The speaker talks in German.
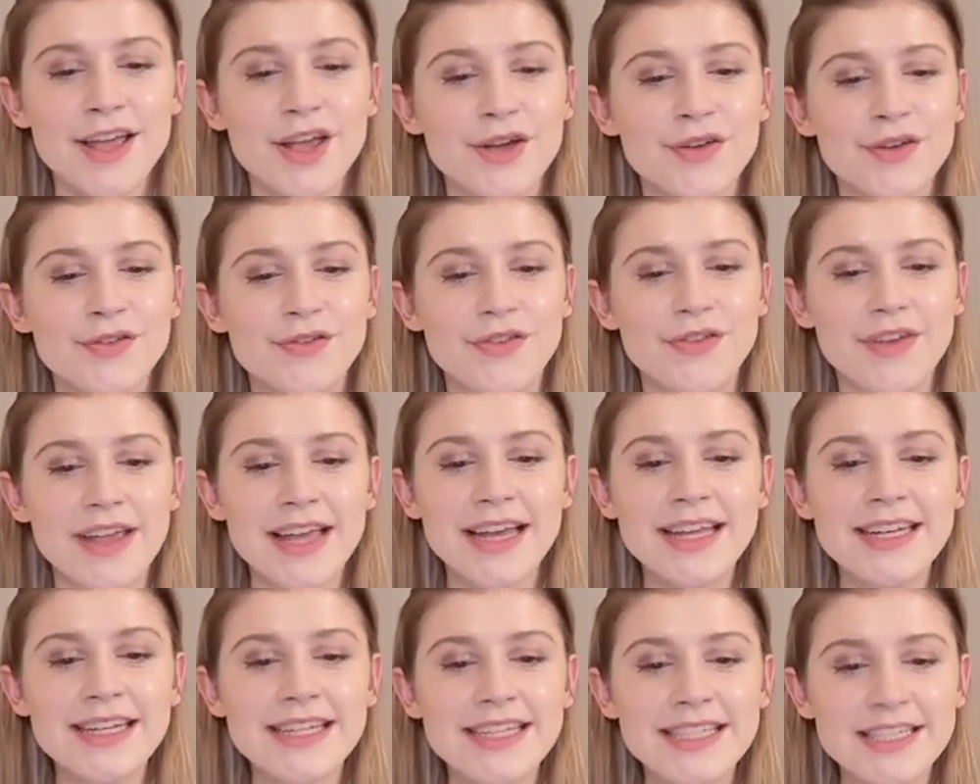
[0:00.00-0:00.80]

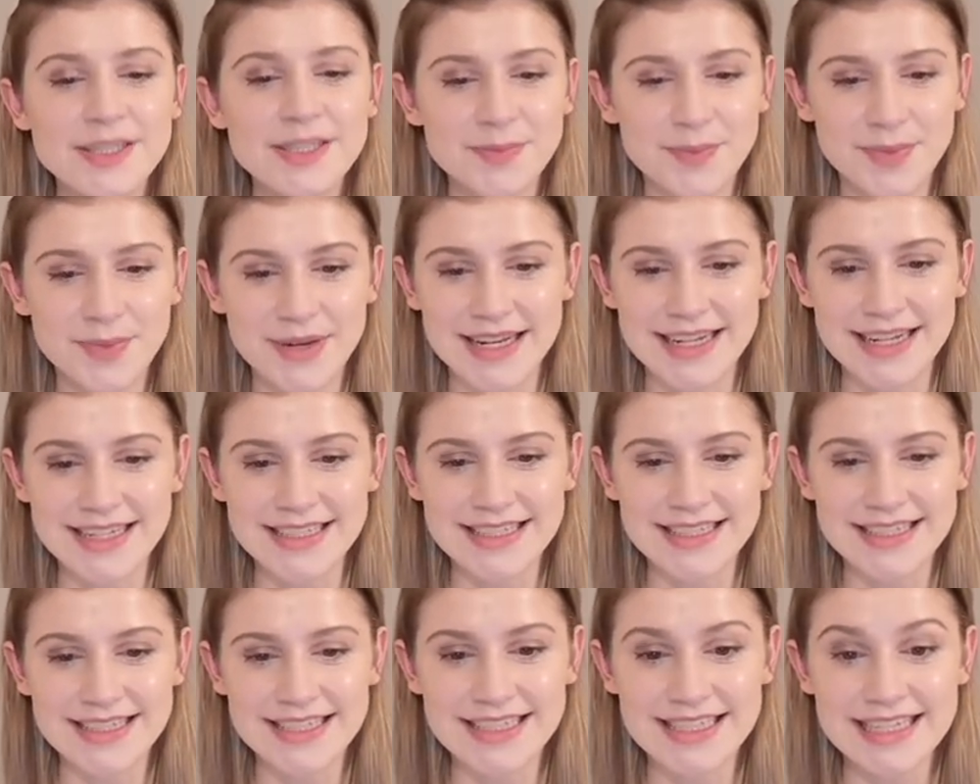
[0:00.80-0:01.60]
Wer nicht
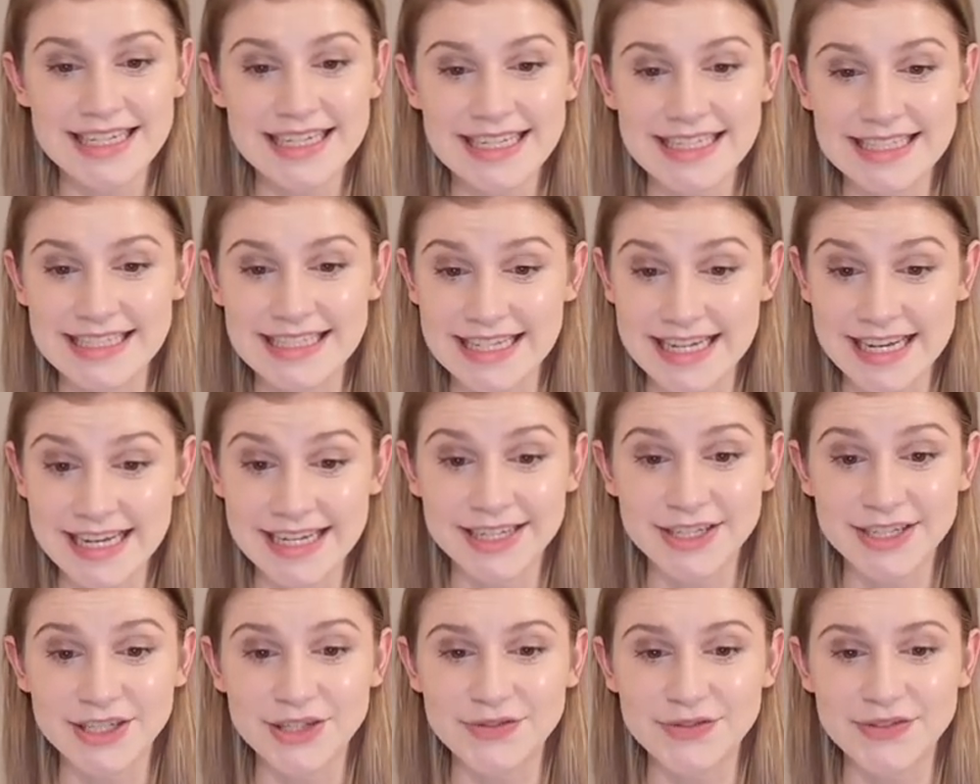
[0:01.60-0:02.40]
blind,
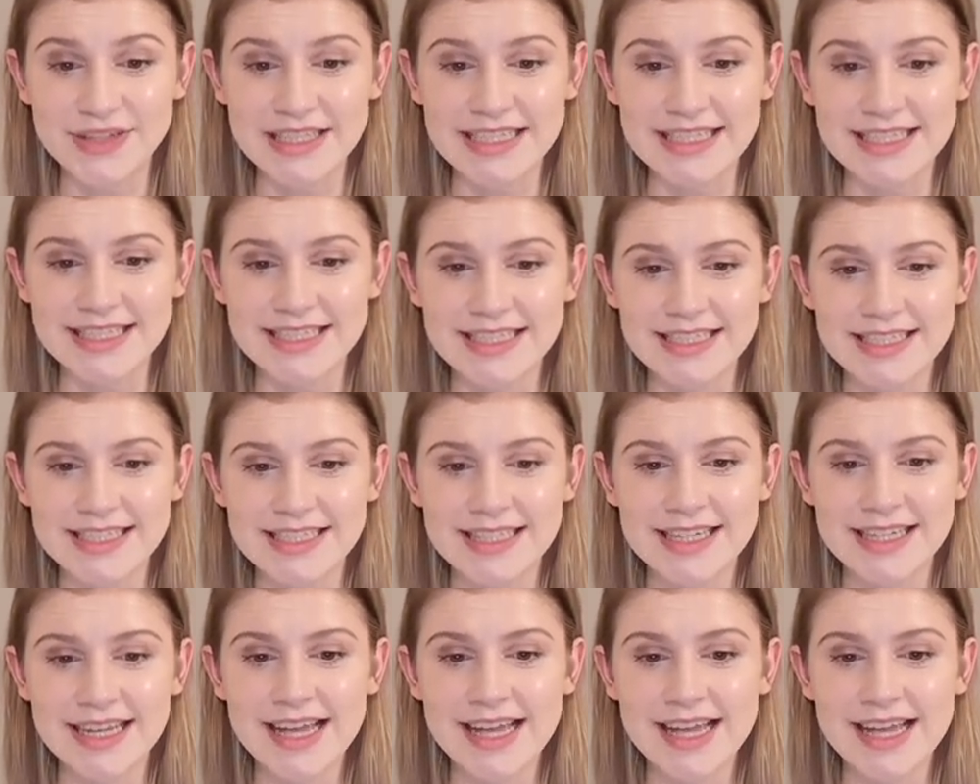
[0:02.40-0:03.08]
der gewinnt.